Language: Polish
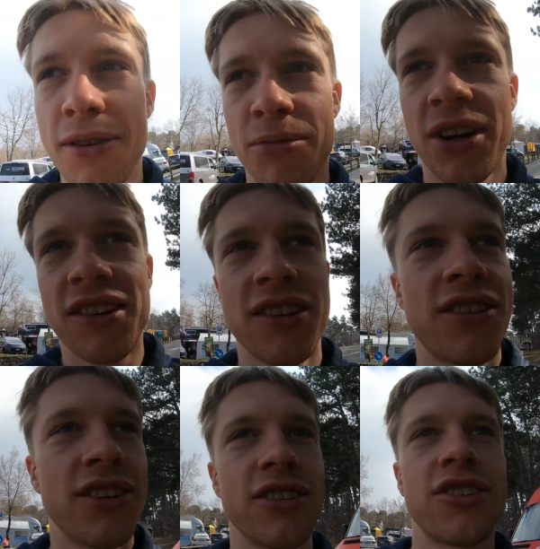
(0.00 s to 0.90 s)
wam pokazać
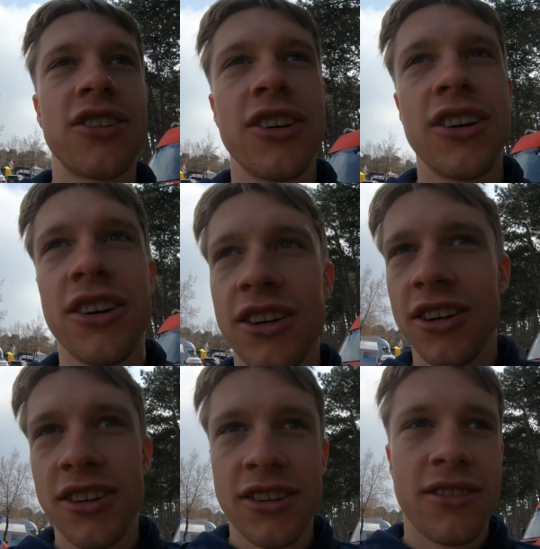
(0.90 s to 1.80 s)
coś.
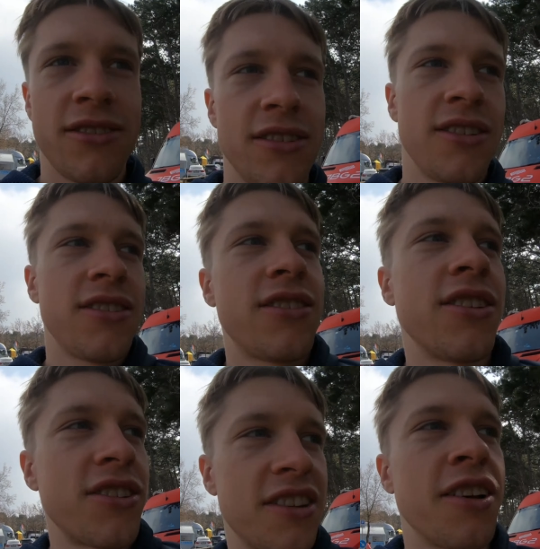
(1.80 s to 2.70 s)

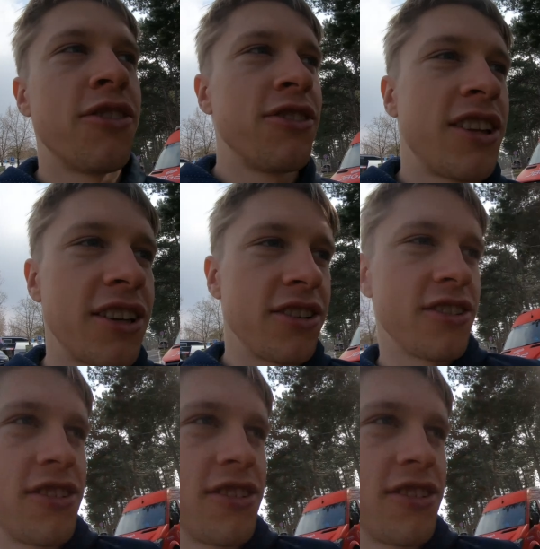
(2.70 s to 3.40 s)
Coś niesamowitego.